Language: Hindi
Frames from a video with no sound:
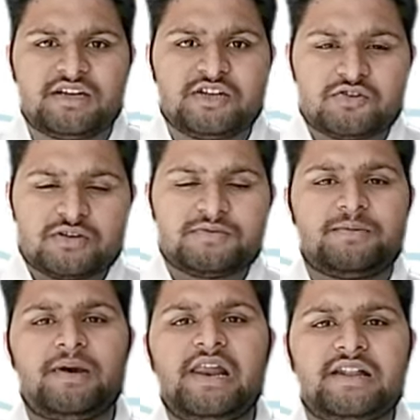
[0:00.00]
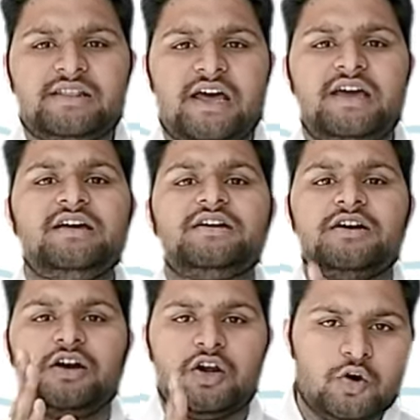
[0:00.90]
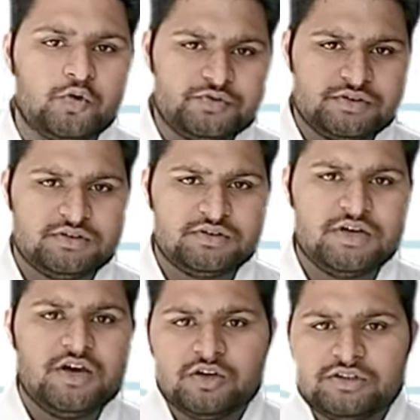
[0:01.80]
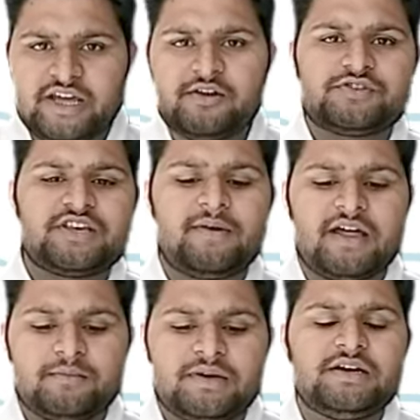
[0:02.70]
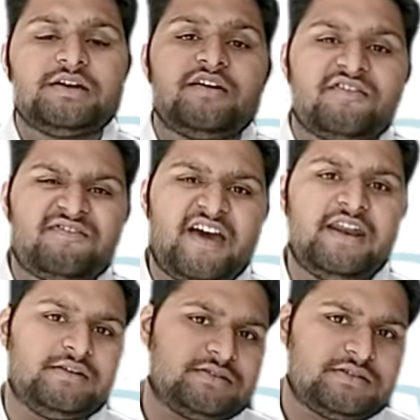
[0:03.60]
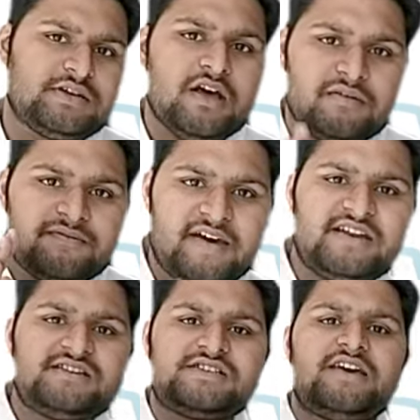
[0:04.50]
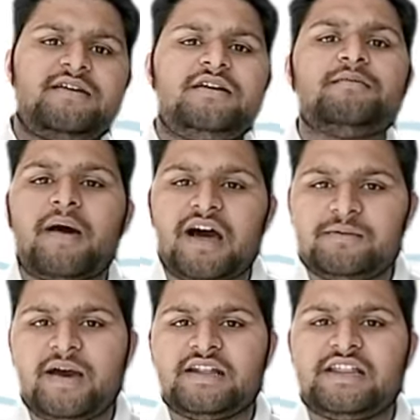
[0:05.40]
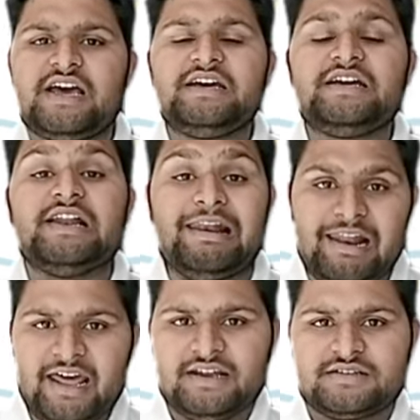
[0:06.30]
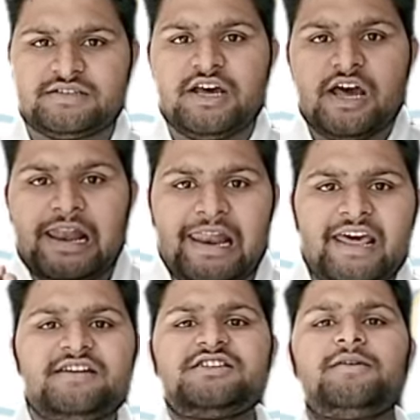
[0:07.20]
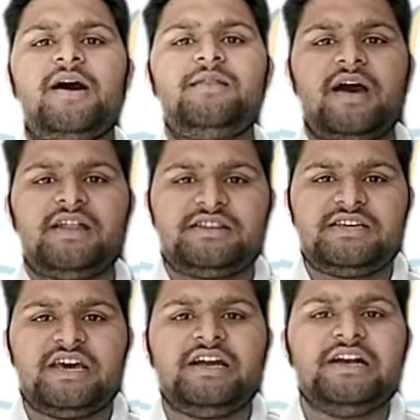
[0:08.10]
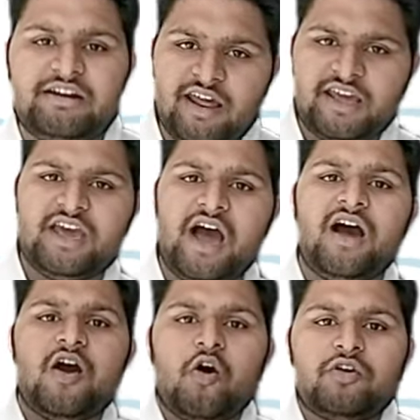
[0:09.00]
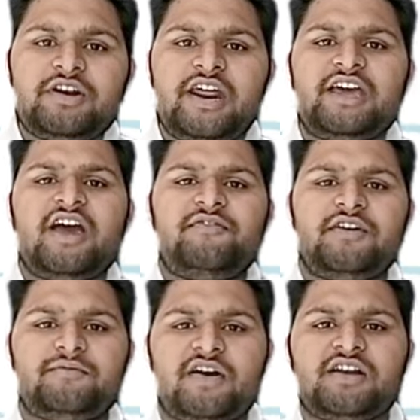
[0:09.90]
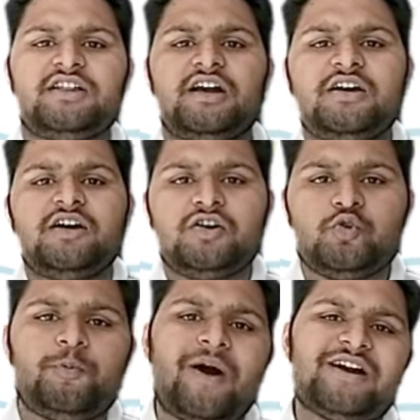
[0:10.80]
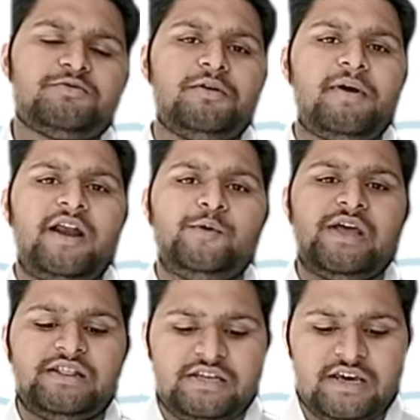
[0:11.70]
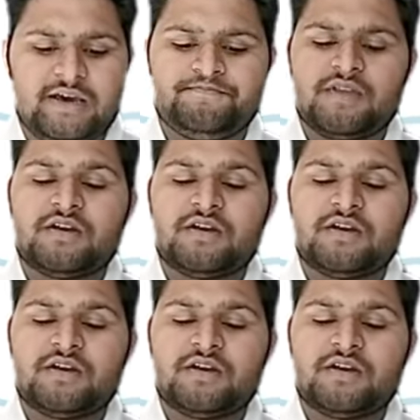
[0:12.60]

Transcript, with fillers: करें तो सबसे पहले आता है नोज़ देन उसके बाद में फेरिंग्स फेरिंग्स के बाद में आता है लेरिंग्स लेरिंग्स के बाद में आती है ट्रेकिया और ट्रेकिया फिर फर्दर टू पार्ट्स में डिवाइड हो जाती है